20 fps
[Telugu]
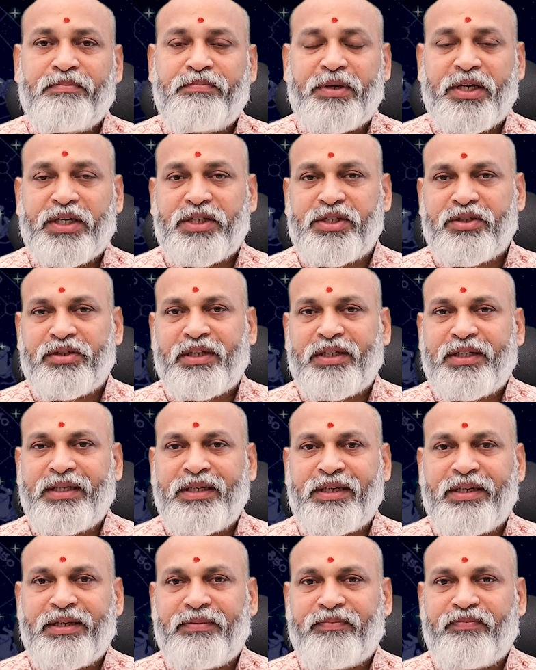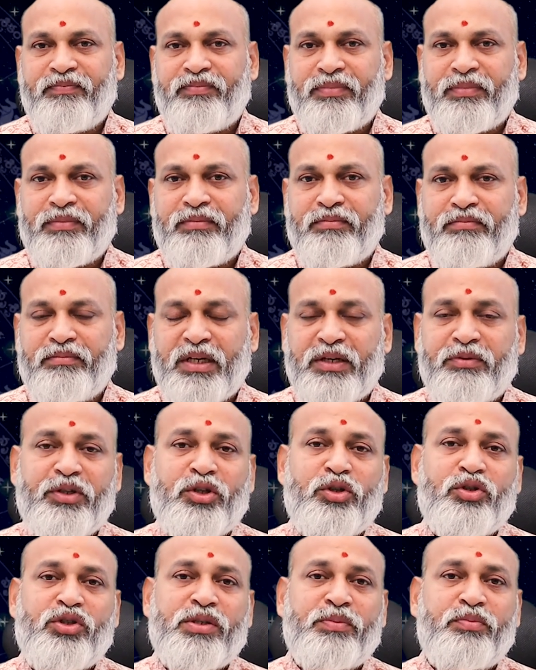ప్రేక్షకులకి మన
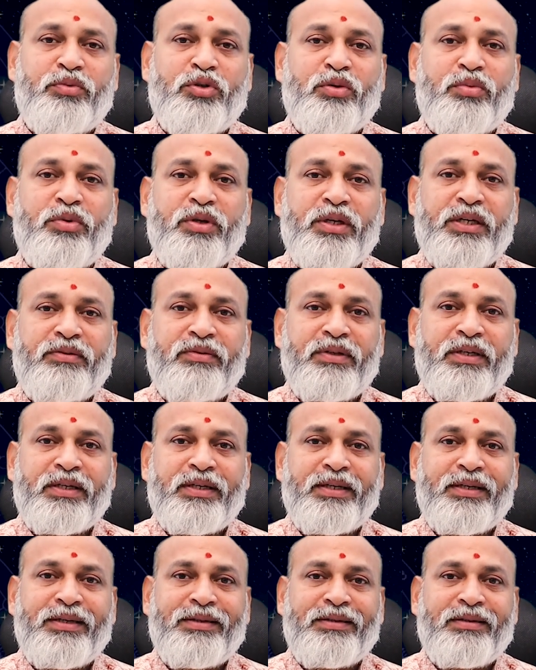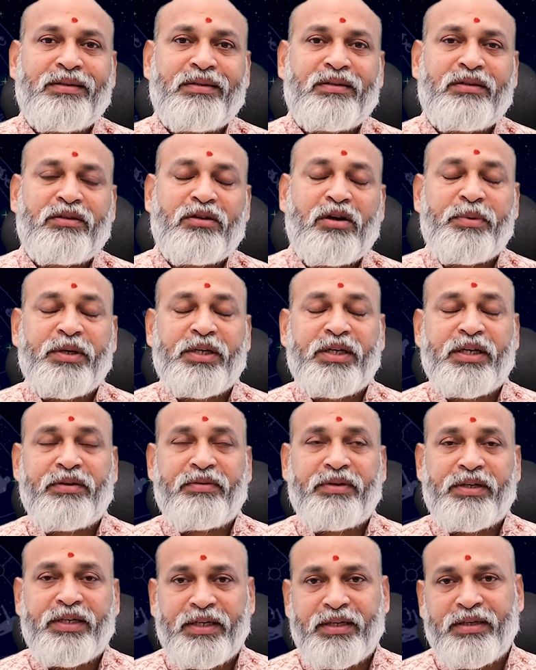మీద చెప్పుకోబోయేటువంటి టాపిక్
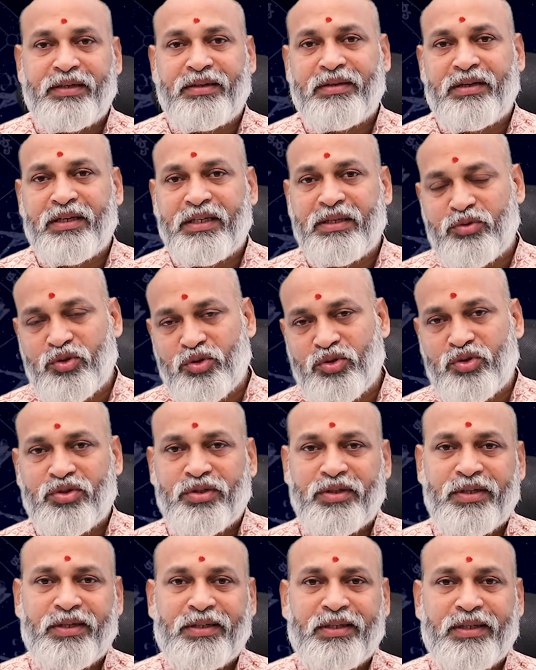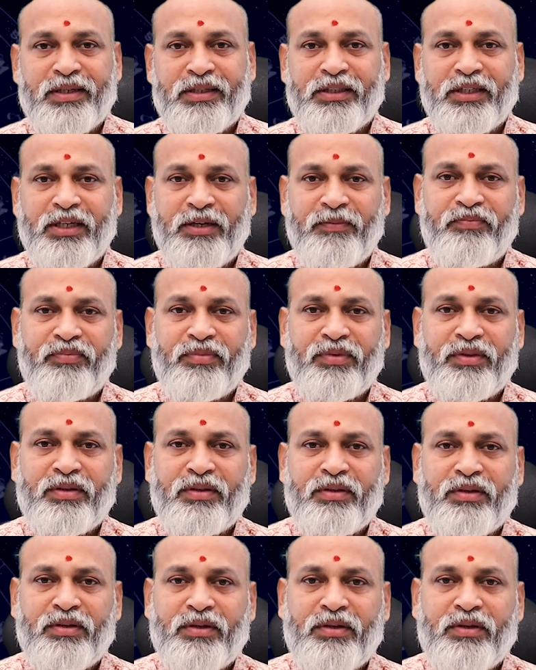ఏమిటి అని చెప్పి చూసుకున్నట్లయితే
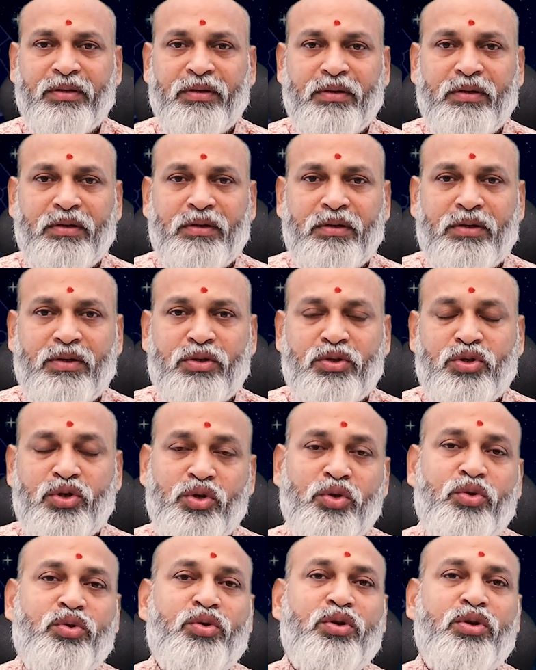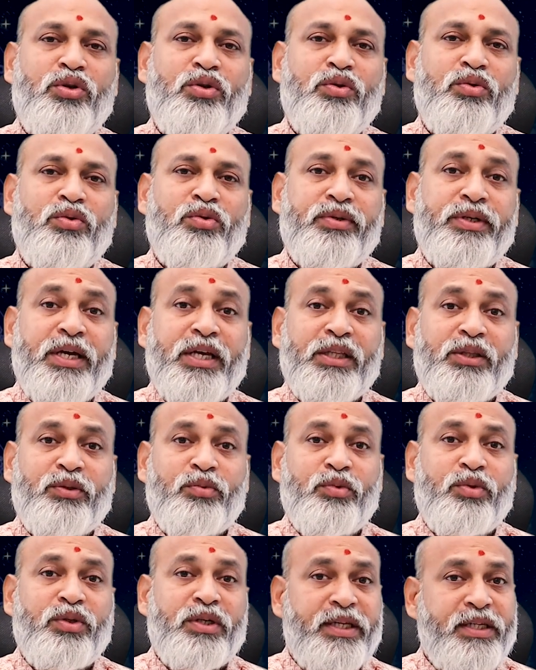శుక్రుడు
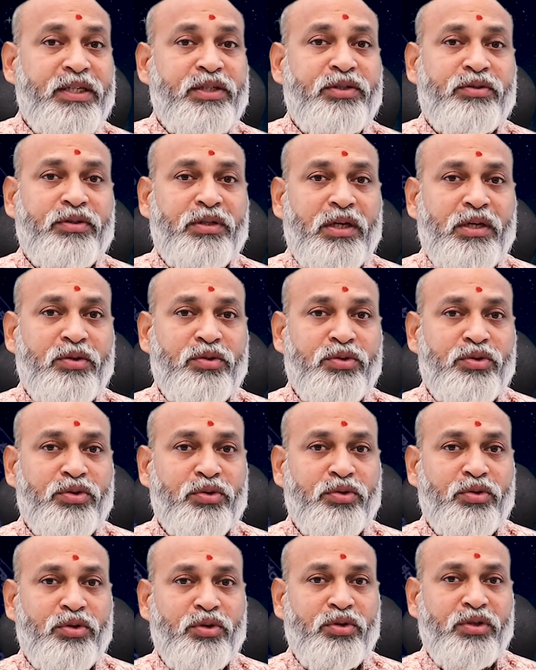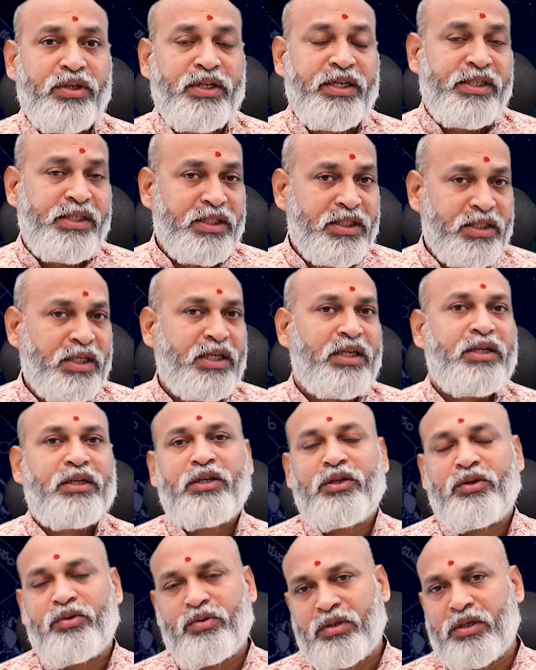కేతువు కలిసి ఉన్నారు శుక్రుడు
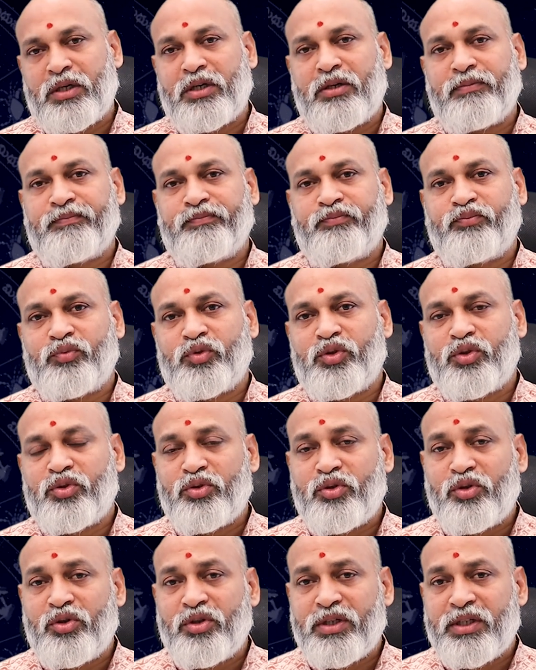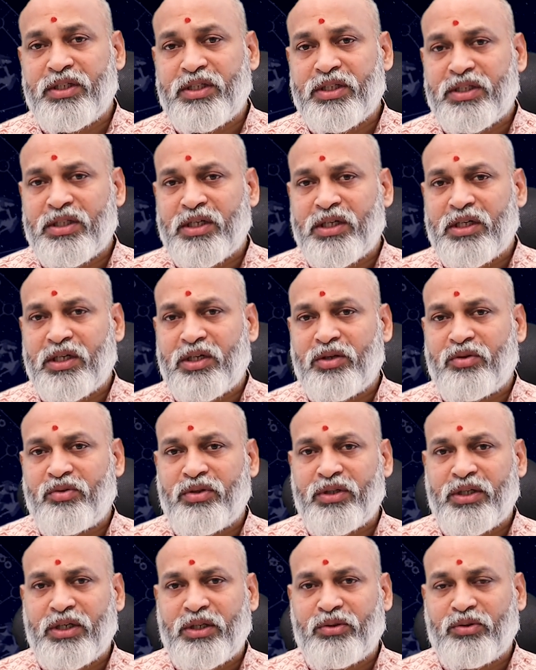నీచస్థానంలో ఉన్నాడు శుక్రుడు నీచస్థానంలో
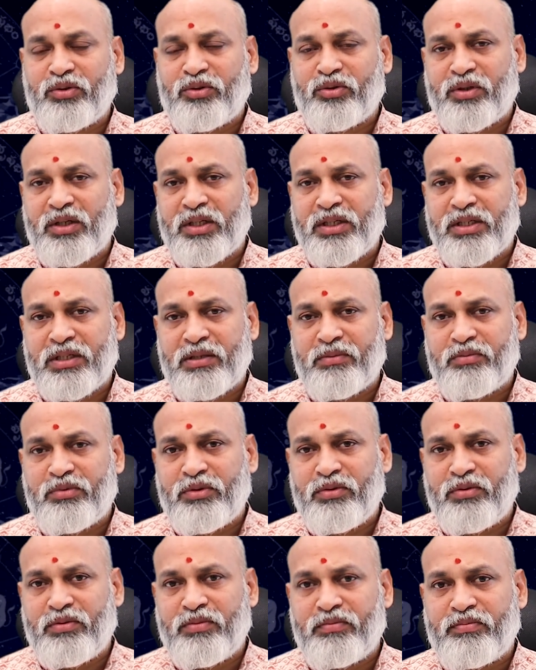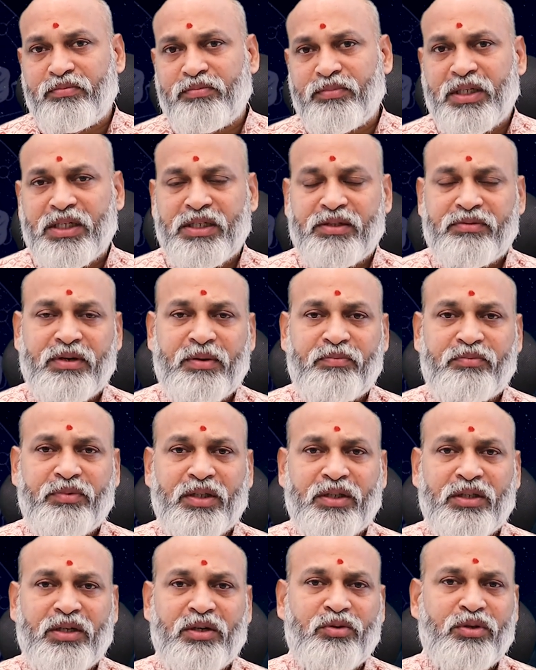ఉండి కేతుతో కలిసినప్పుడు
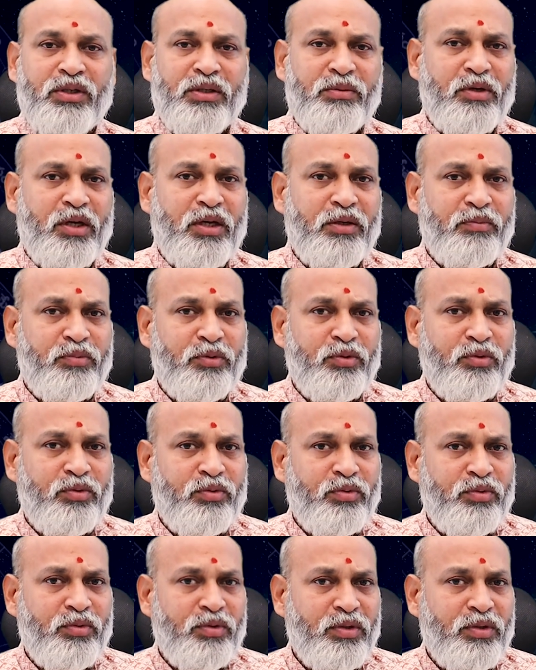దేశవ్యాప్తంగా కొన్ని మార్పులు